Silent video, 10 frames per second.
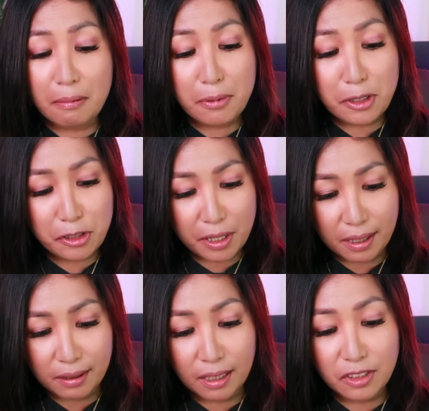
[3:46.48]
number
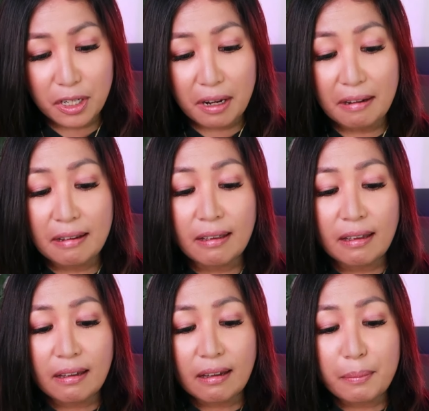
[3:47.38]
dyan at saka
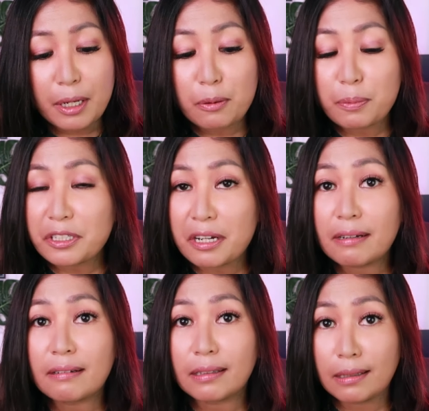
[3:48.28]
meron pa
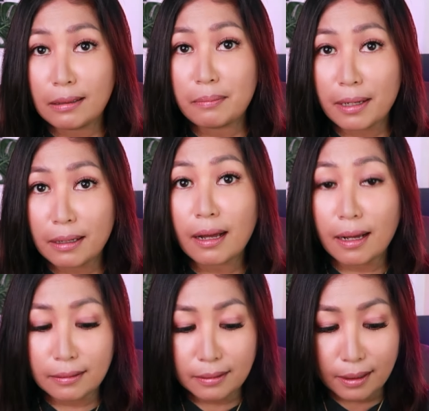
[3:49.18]
siyang email
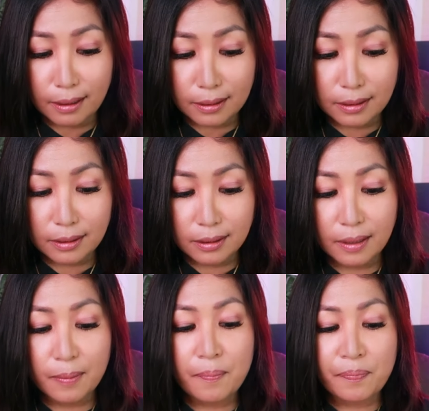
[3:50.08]
address.
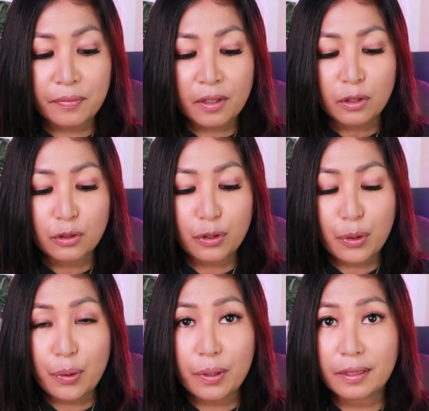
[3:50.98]

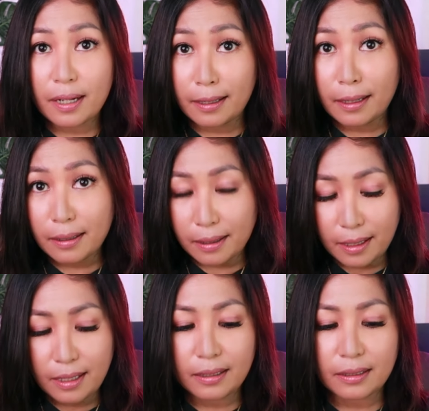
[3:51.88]
So, I
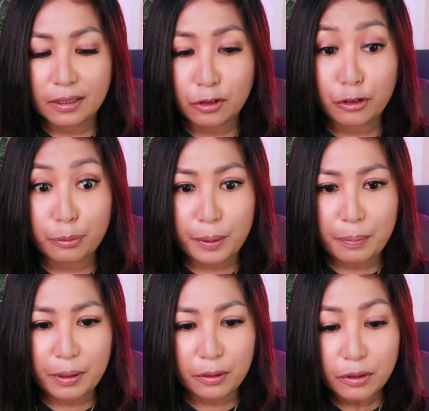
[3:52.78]
agree. Yun yung
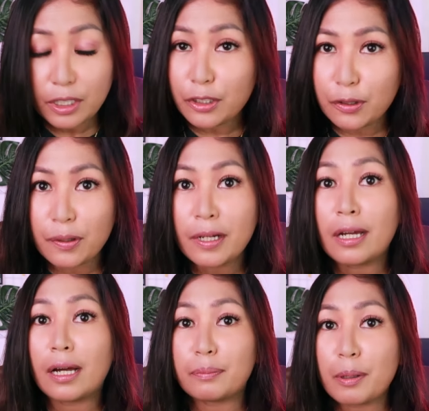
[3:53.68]
pipindutin nyo.
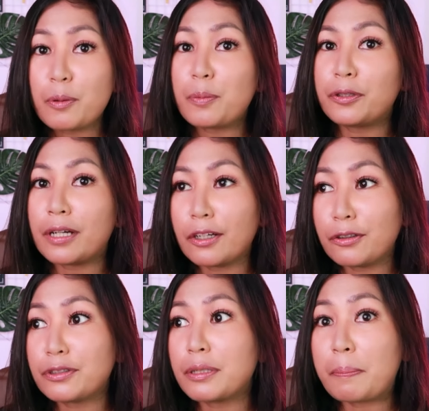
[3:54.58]
At mapupunta
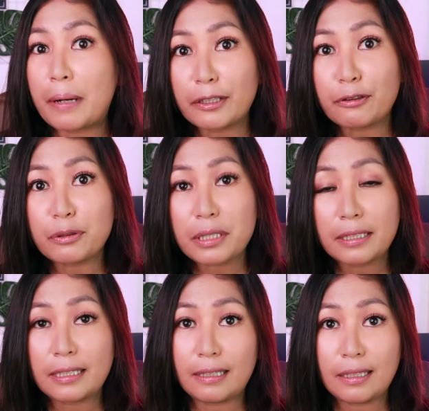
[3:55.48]
kayo dun sa part kung
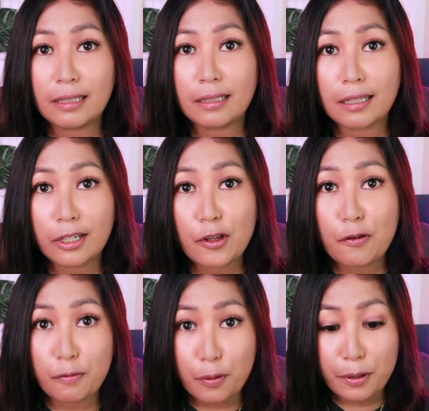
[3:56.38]
saan hihingi niya na
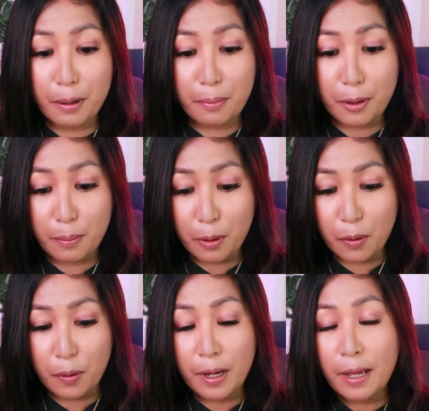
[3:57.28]
yung phone number
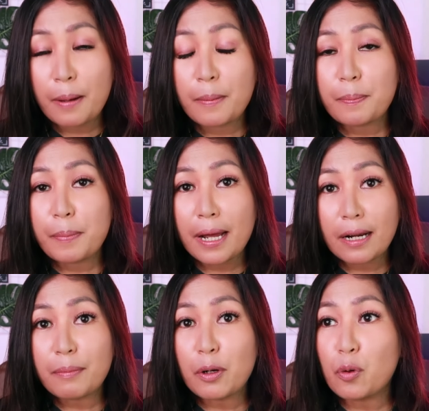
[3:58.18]
mo.
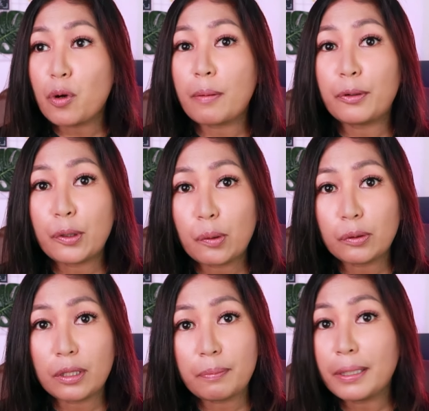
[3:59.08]
Para makuha mo yung
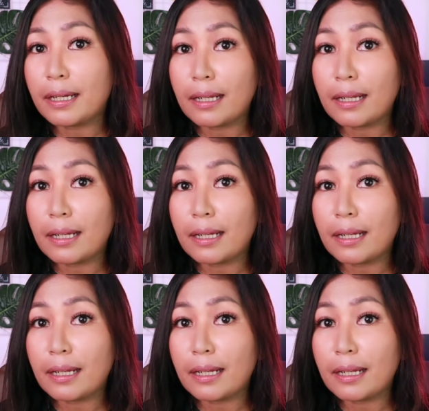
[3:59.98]
OTP,